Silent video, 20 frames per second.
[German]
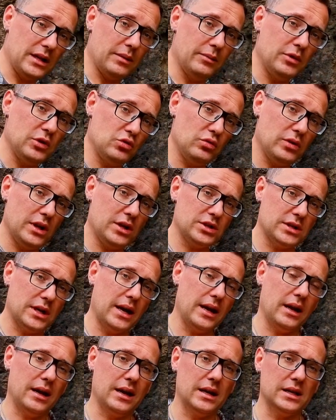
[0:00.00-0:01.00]
damit du
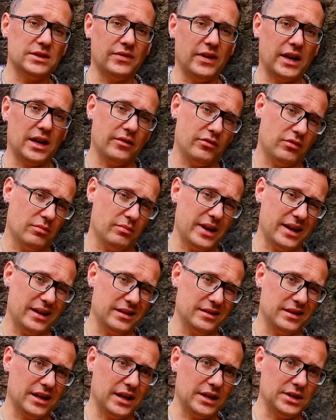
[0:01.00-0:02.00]
entscheiden kannst, welcher von
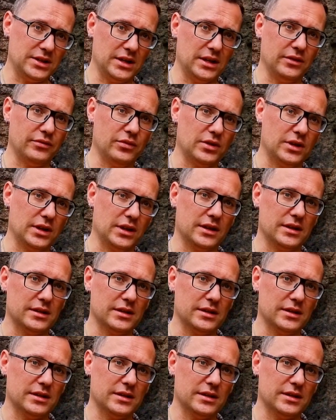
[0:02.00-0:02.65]
beiden der richtige für dich